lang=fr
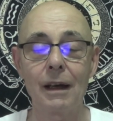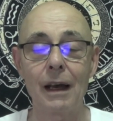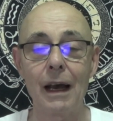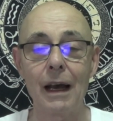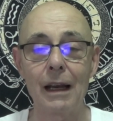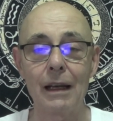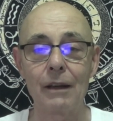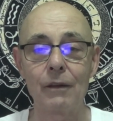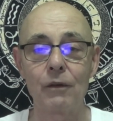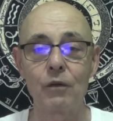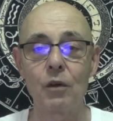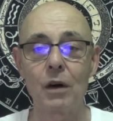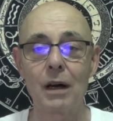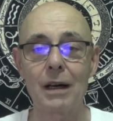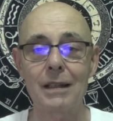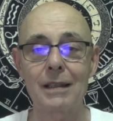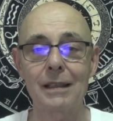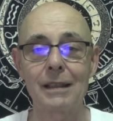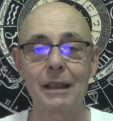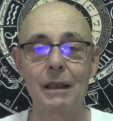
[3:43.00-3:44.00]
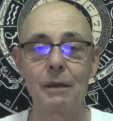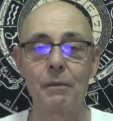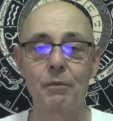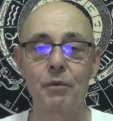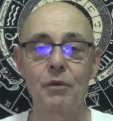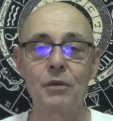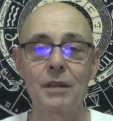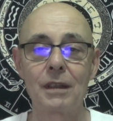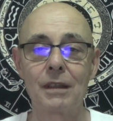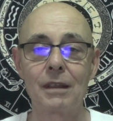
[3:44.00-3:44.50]
Allez voir ce qui est
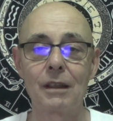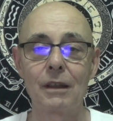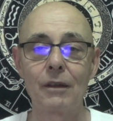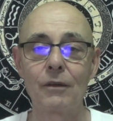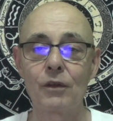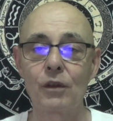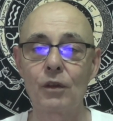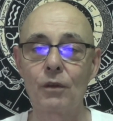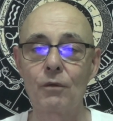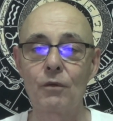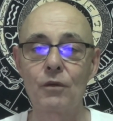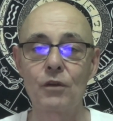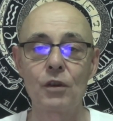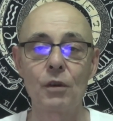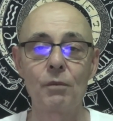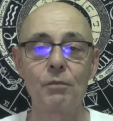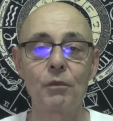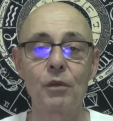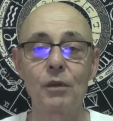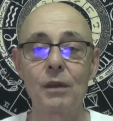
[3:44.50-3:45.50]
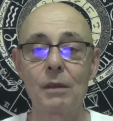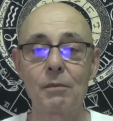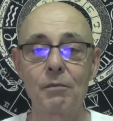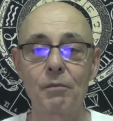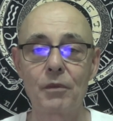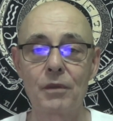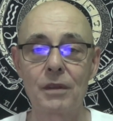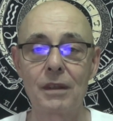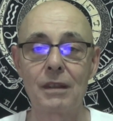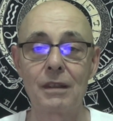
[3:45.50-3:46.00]
positif, ce que vous obtenez de
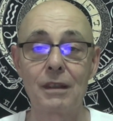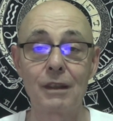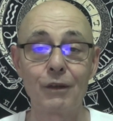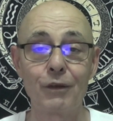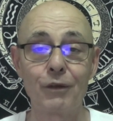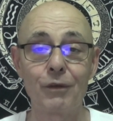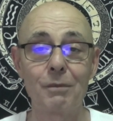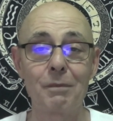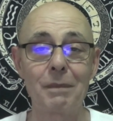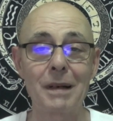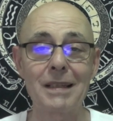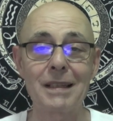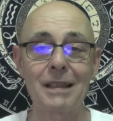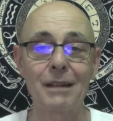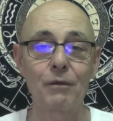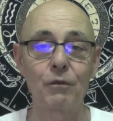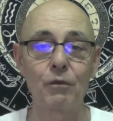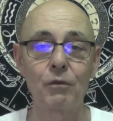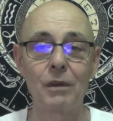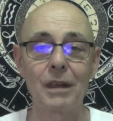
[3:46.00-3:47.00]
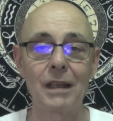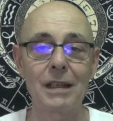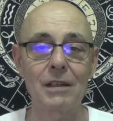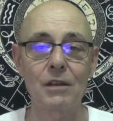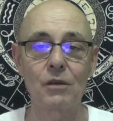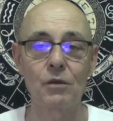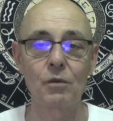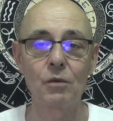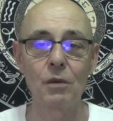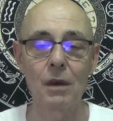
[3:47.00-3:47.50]
positif. Basez-vous
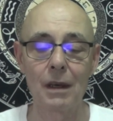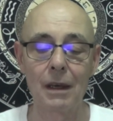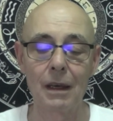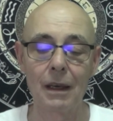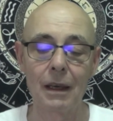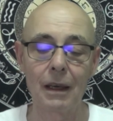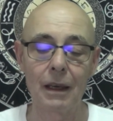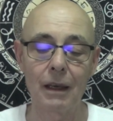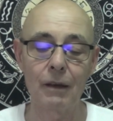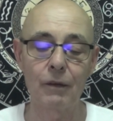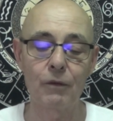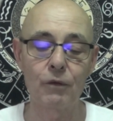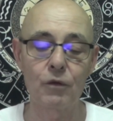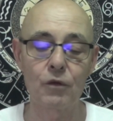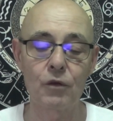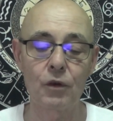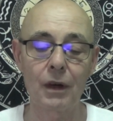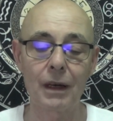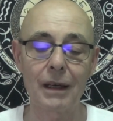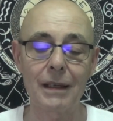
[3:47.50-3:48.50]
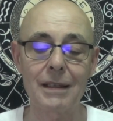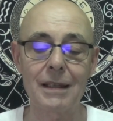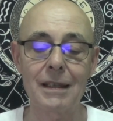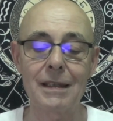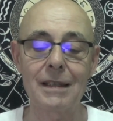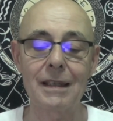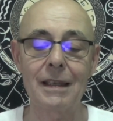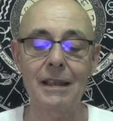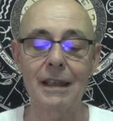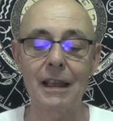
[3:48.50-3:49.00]
là-dessus et vous aurez
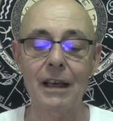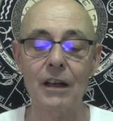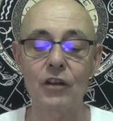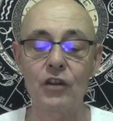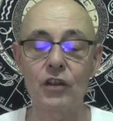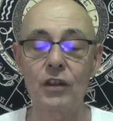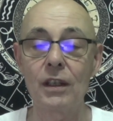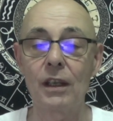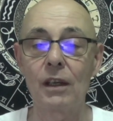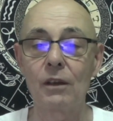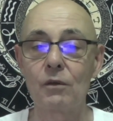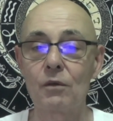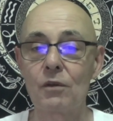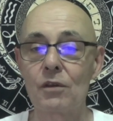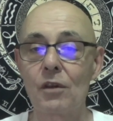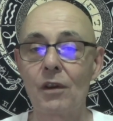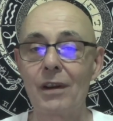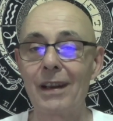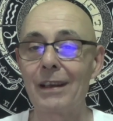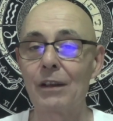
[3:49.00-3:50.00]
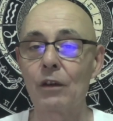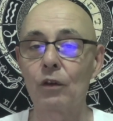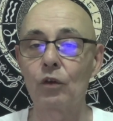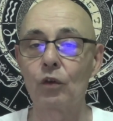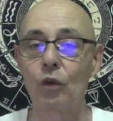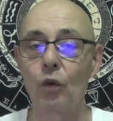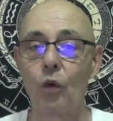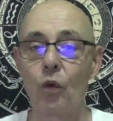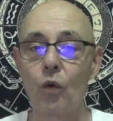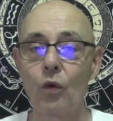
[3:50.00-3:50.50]
ces énergies hein, du soleil en
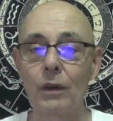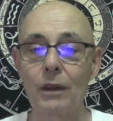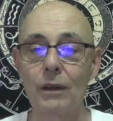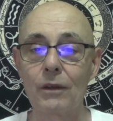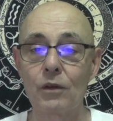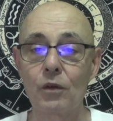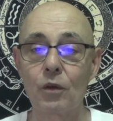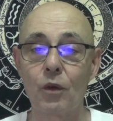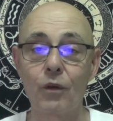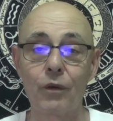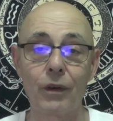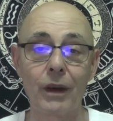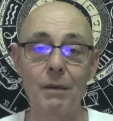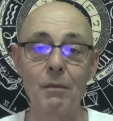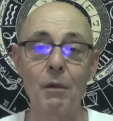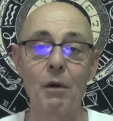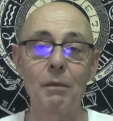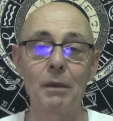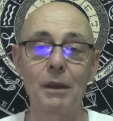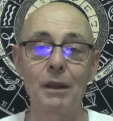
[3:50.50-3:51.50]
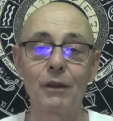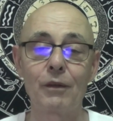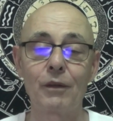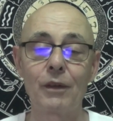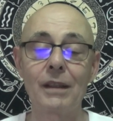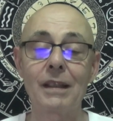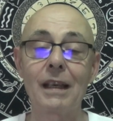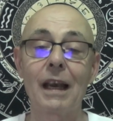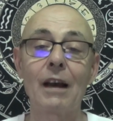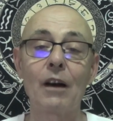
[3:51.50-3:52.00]
taureau qui seront vraiment
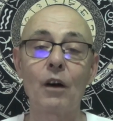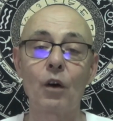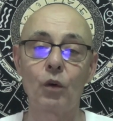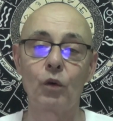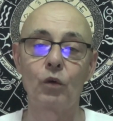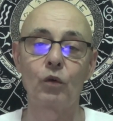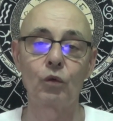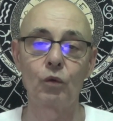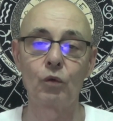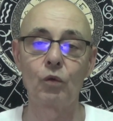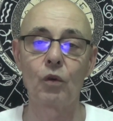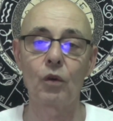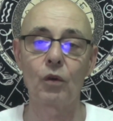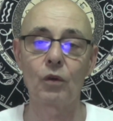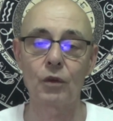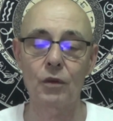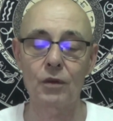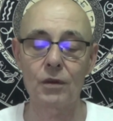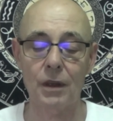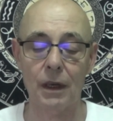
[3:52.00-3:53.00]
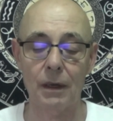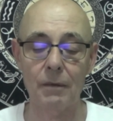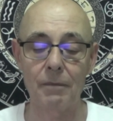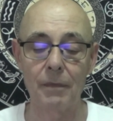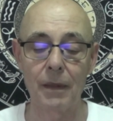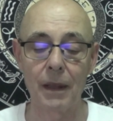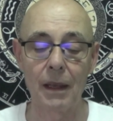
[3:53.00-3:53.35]
bénéfiques, un retour de ça.